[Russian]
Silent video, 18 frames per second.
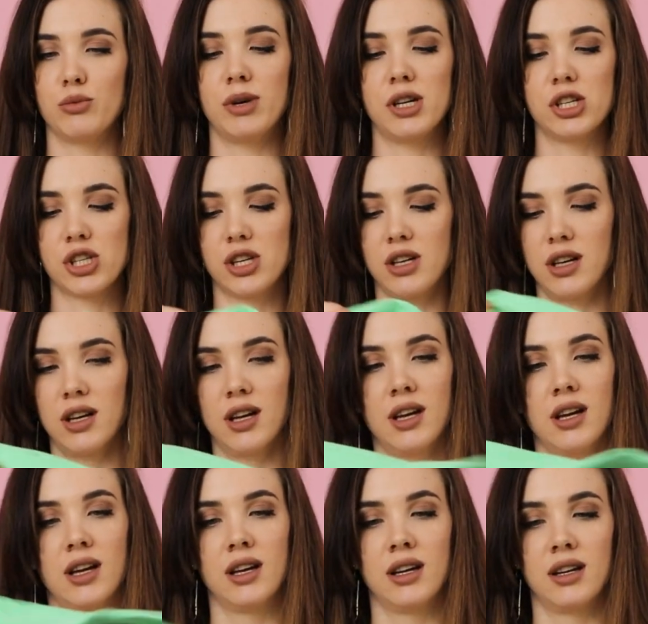рубашки.
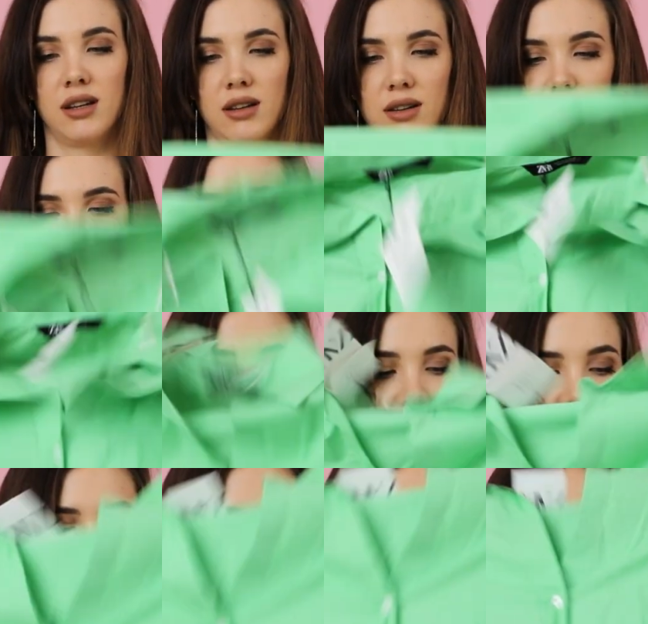
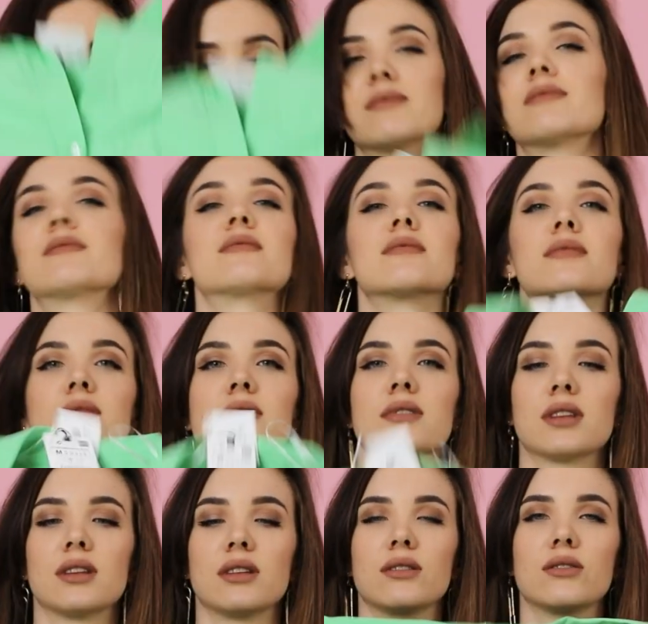Смотрите.
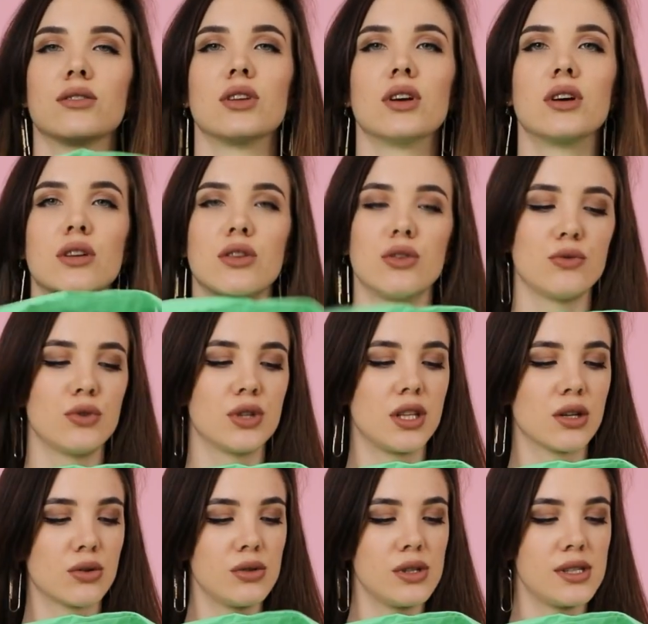Ну вот
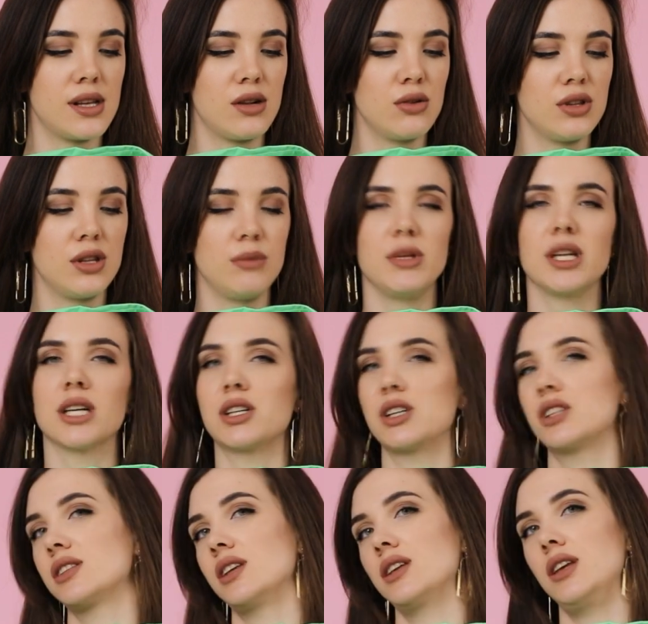такой зеленый, мне
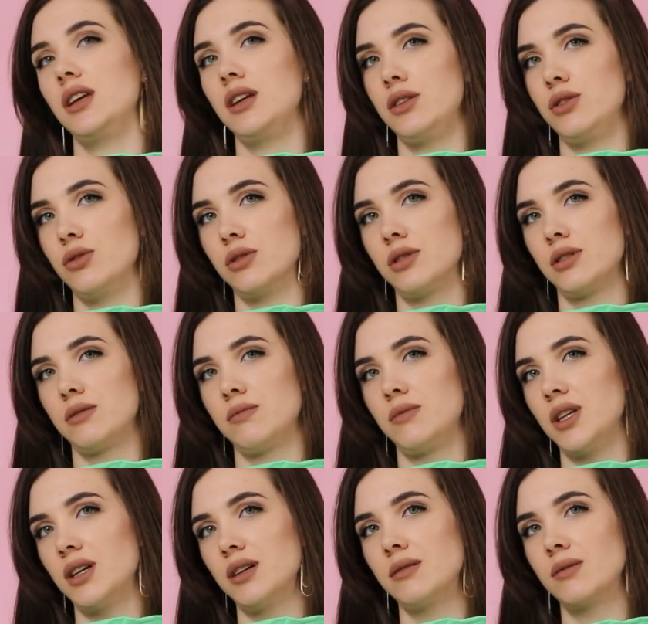кажется, не идет.
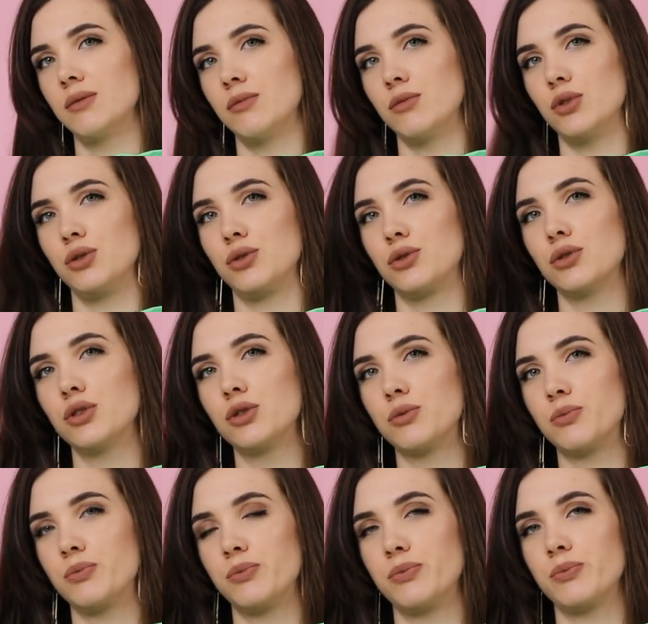Да? Вон тот
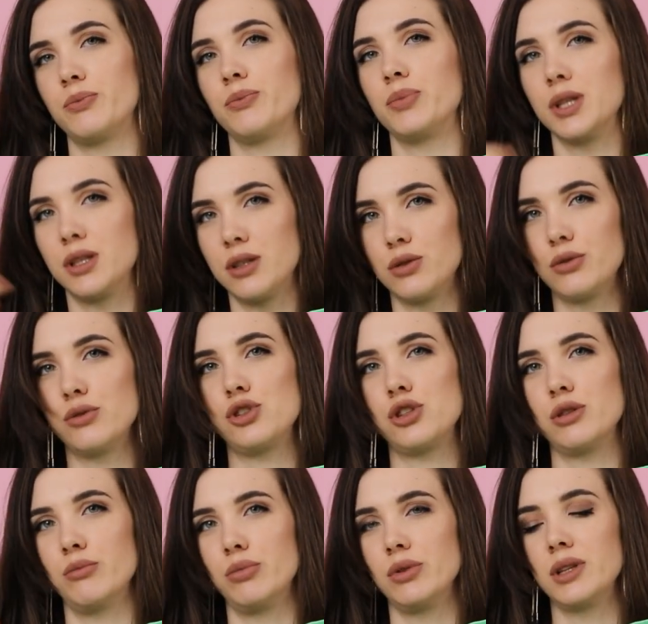
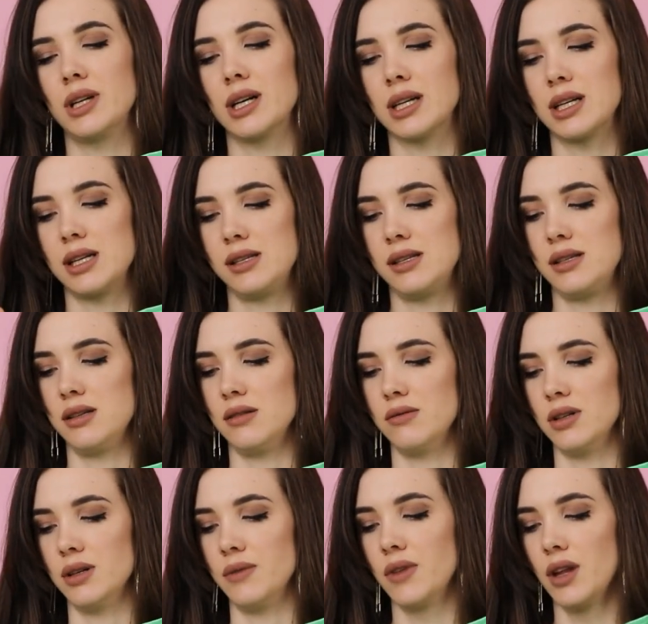предыдущий было
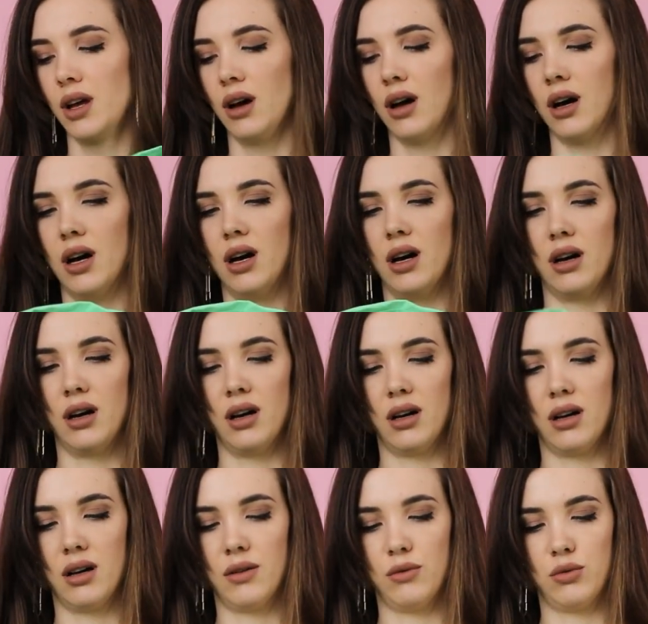красиво.
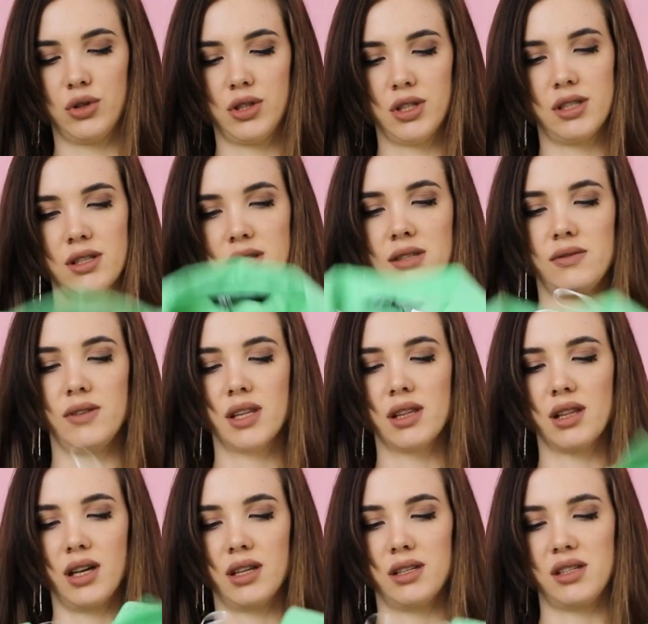А вот эти
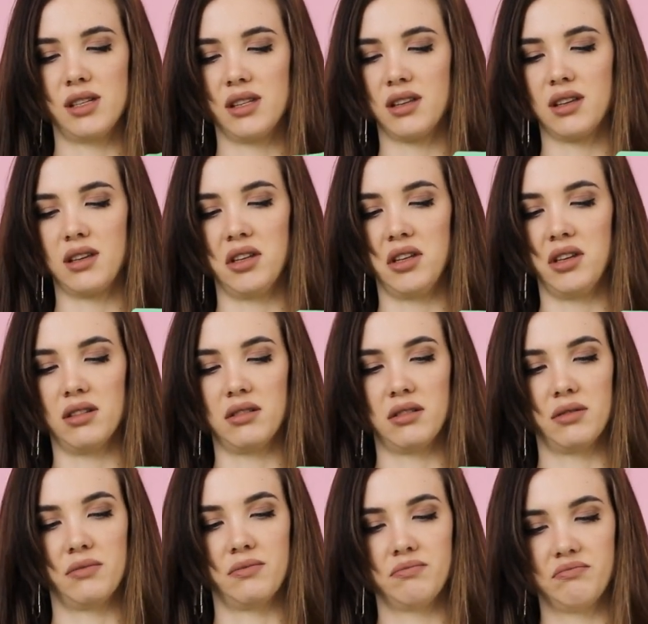светлые оттенки нет.
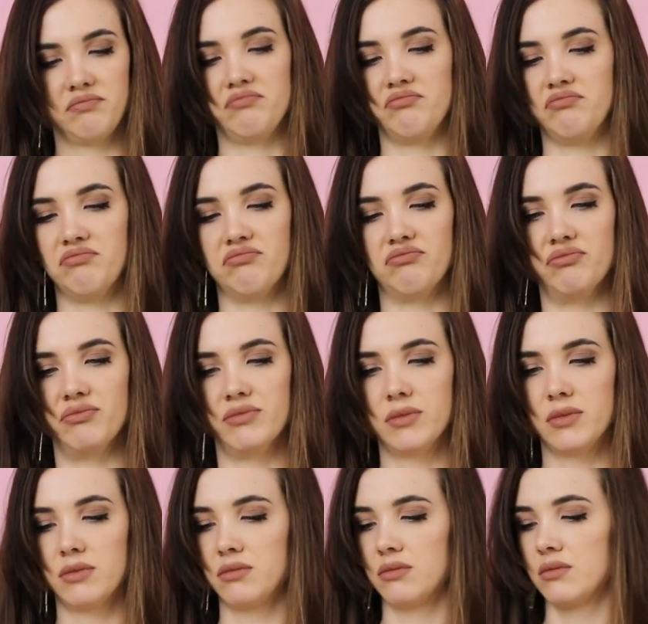
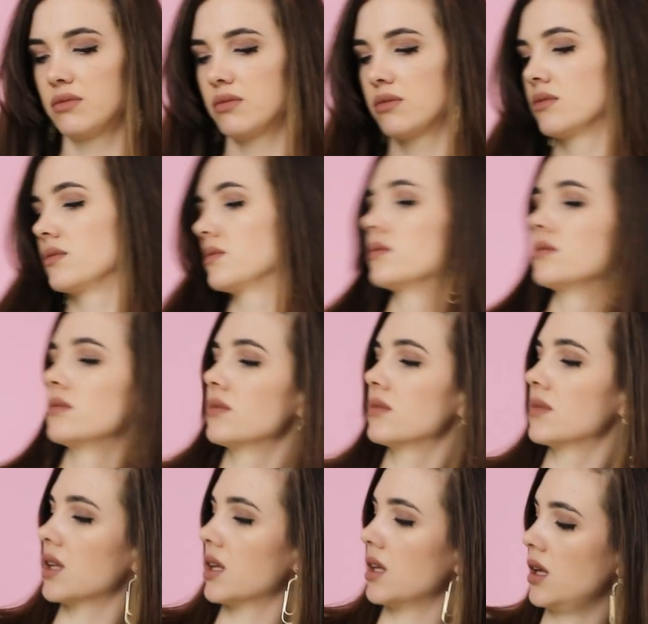
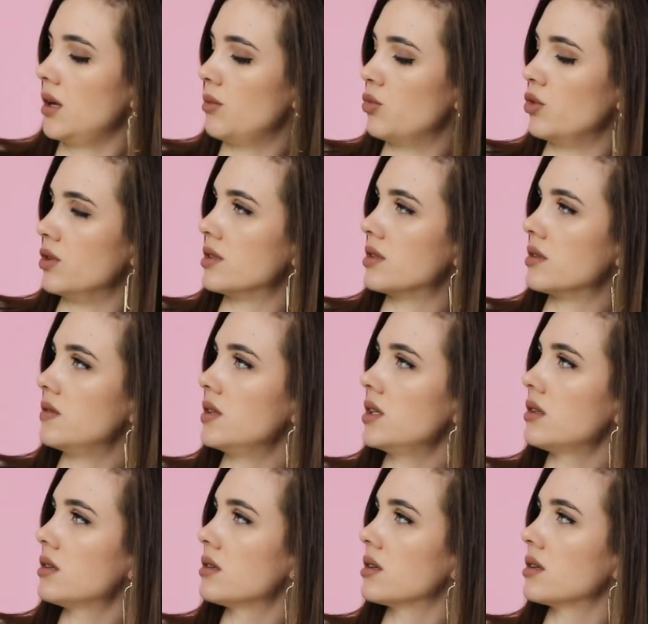М-м. Не мой
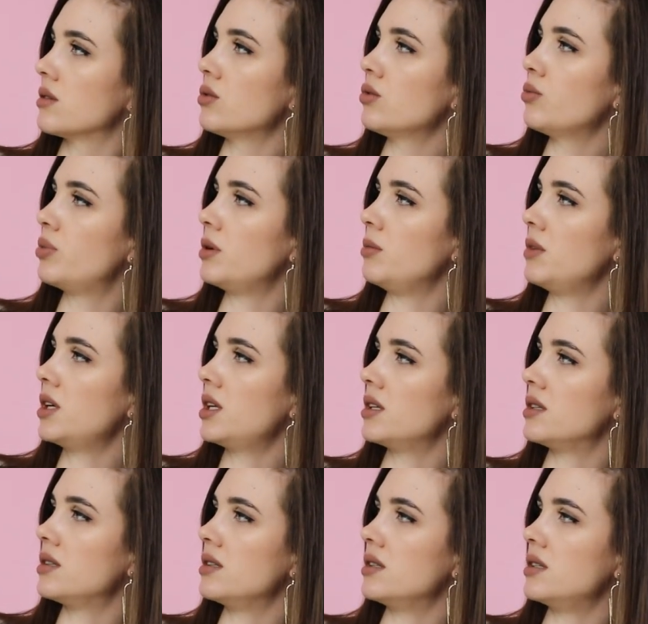цвет. Ну, примерить